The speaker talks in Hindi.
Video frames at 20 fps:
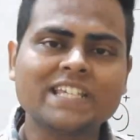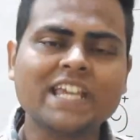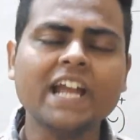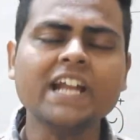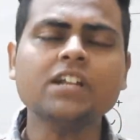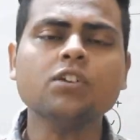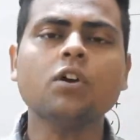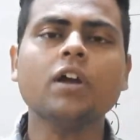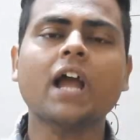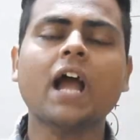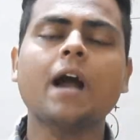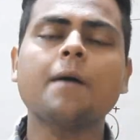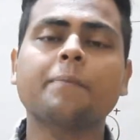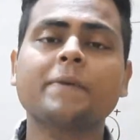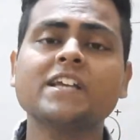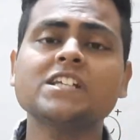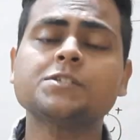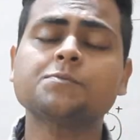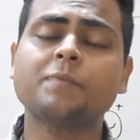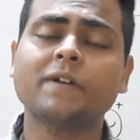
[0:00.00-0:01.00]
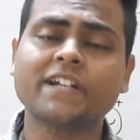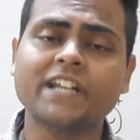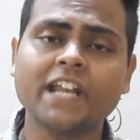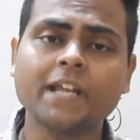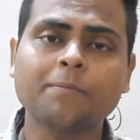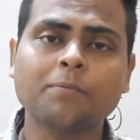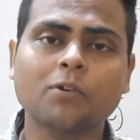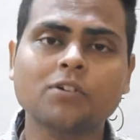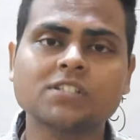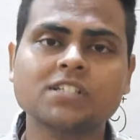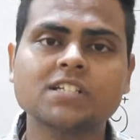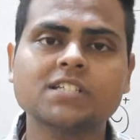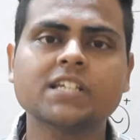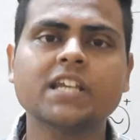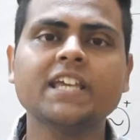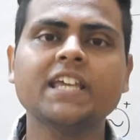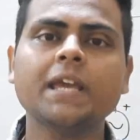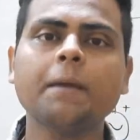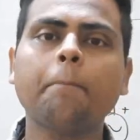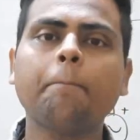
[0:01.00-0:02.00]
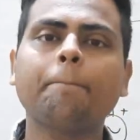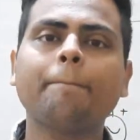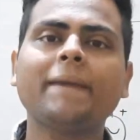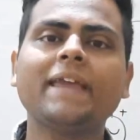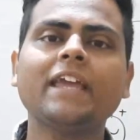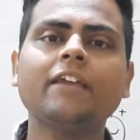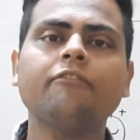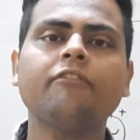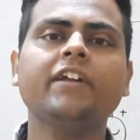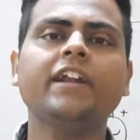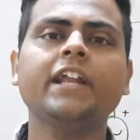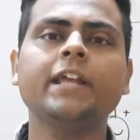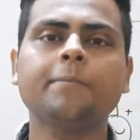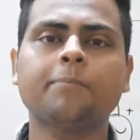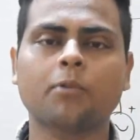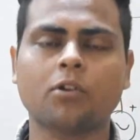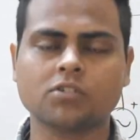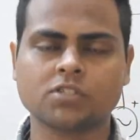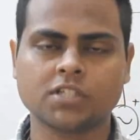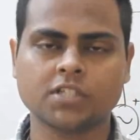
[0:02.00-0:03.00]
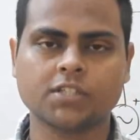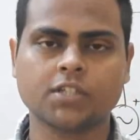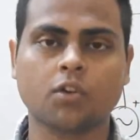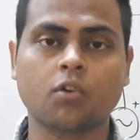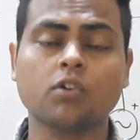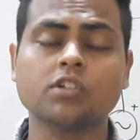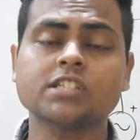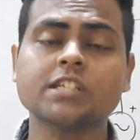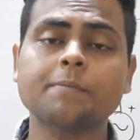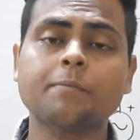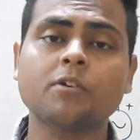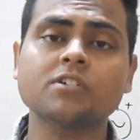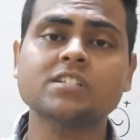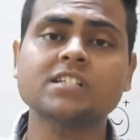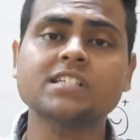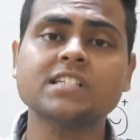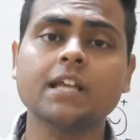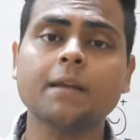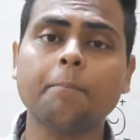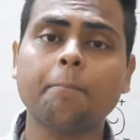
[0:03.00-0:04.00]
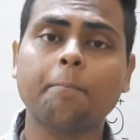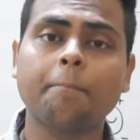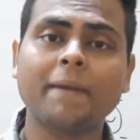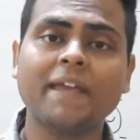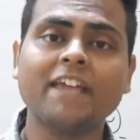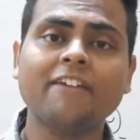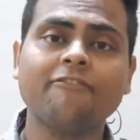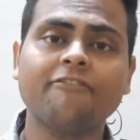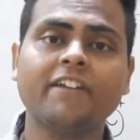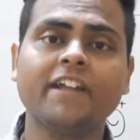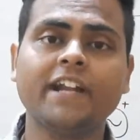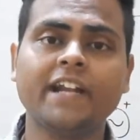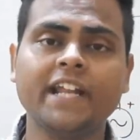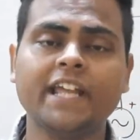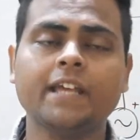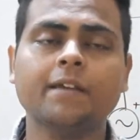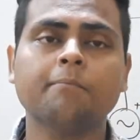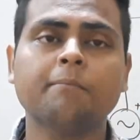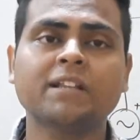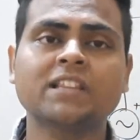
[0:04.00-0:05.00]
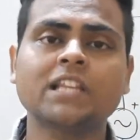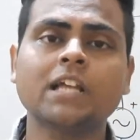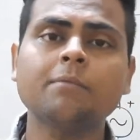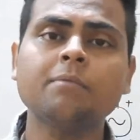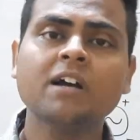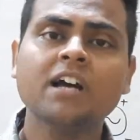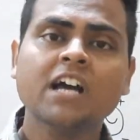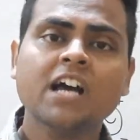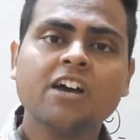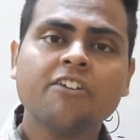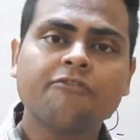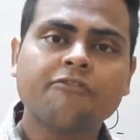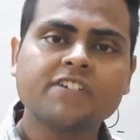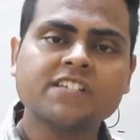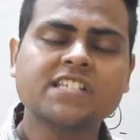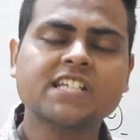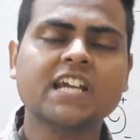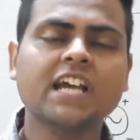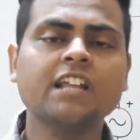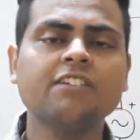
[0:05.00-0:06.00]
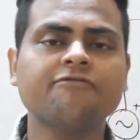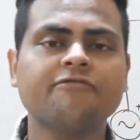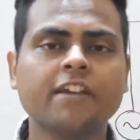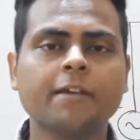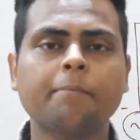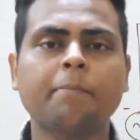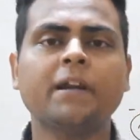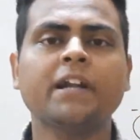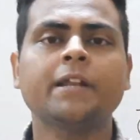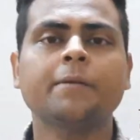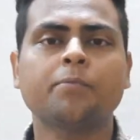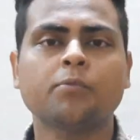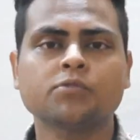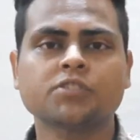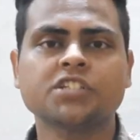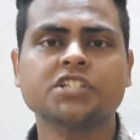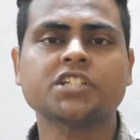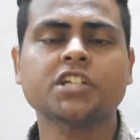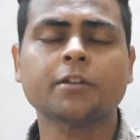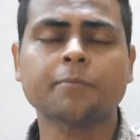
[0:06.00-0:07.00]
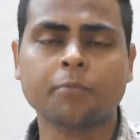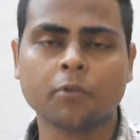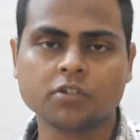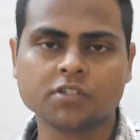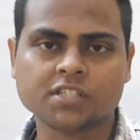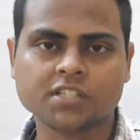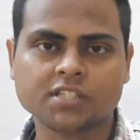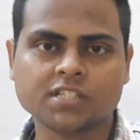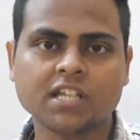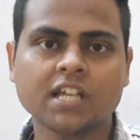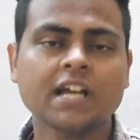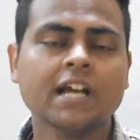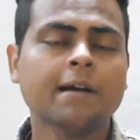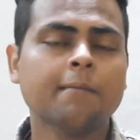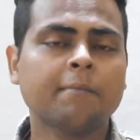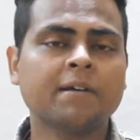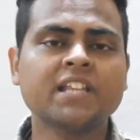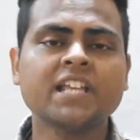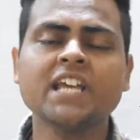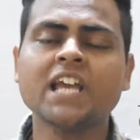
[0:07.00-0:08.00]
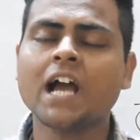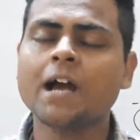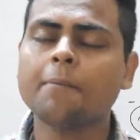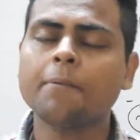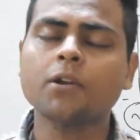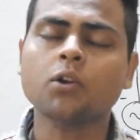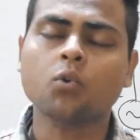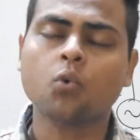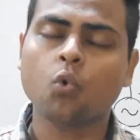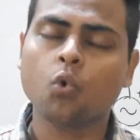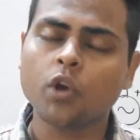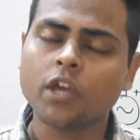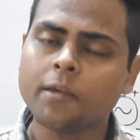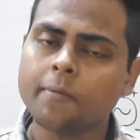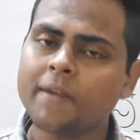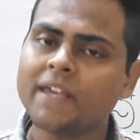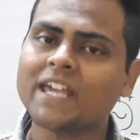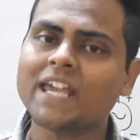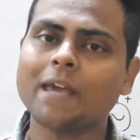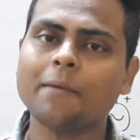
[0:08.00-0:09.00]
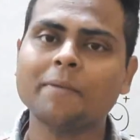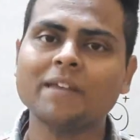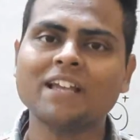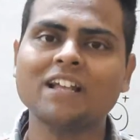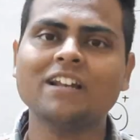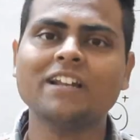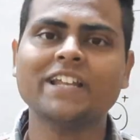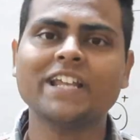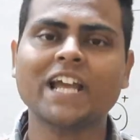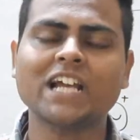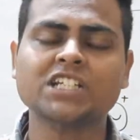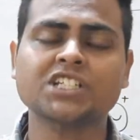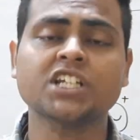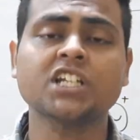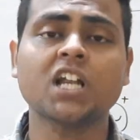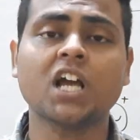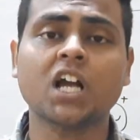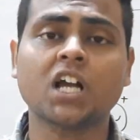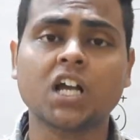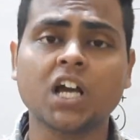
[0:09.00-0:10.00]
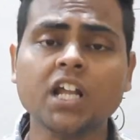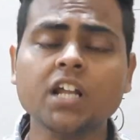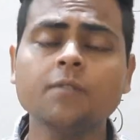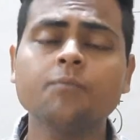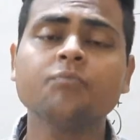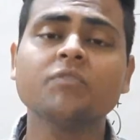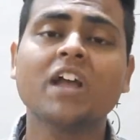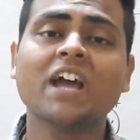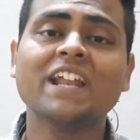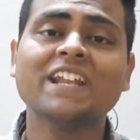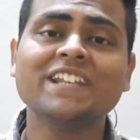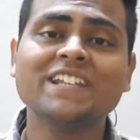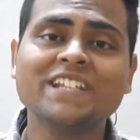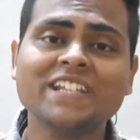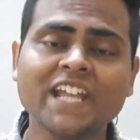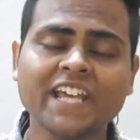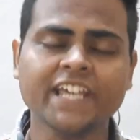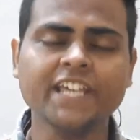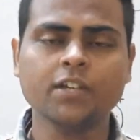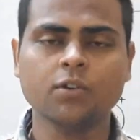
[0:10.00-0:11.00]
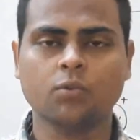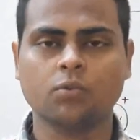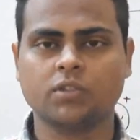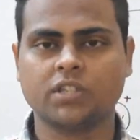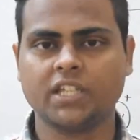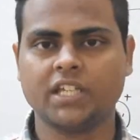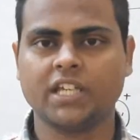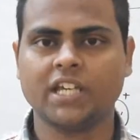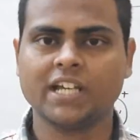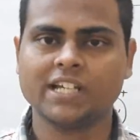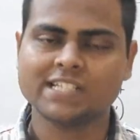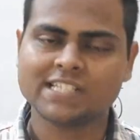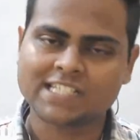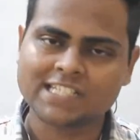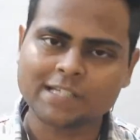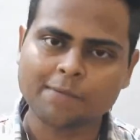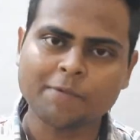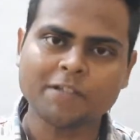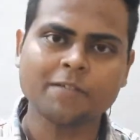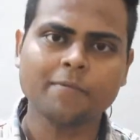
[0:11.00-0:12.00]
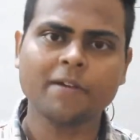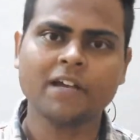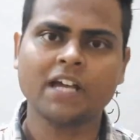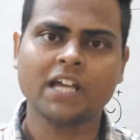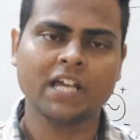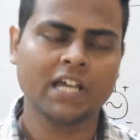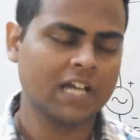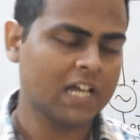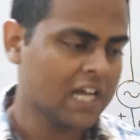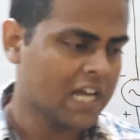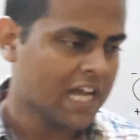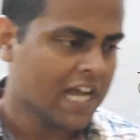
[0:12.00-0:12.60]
ये जो आपकी स्पटरिंग प्रोसेस है ये पीवीडी प्रोसेस है कौन सी प्रोसेस है पीवीडी मतलब फिजिकल वेपर डिपोजिशन प्रोसेस मतलब यहाँ पर कोई भी केमिकल रिएक्शन अकर नहीं होती है समझ में आया